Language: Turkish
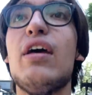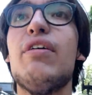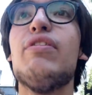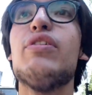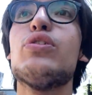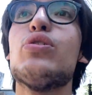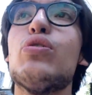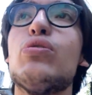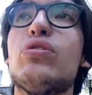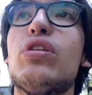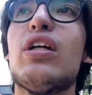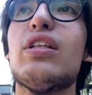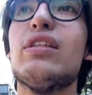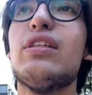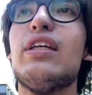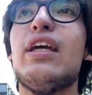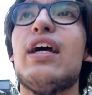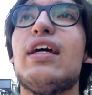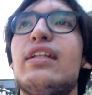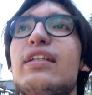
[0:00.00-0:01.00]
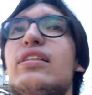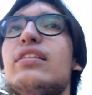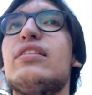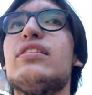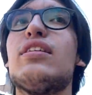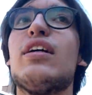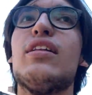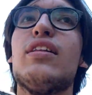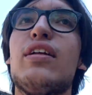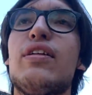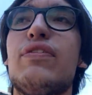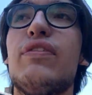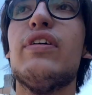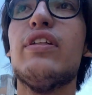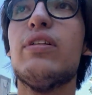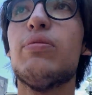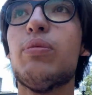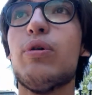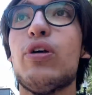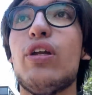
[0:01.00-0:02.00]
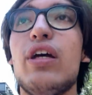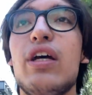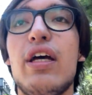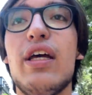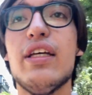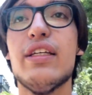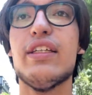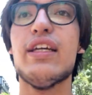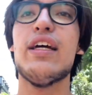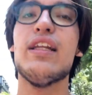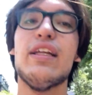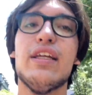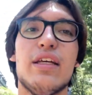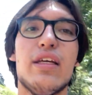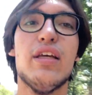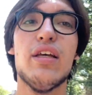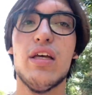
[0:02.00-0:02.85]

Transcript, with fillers: Ve çok tatlı yani. insanlar falan da böyle yani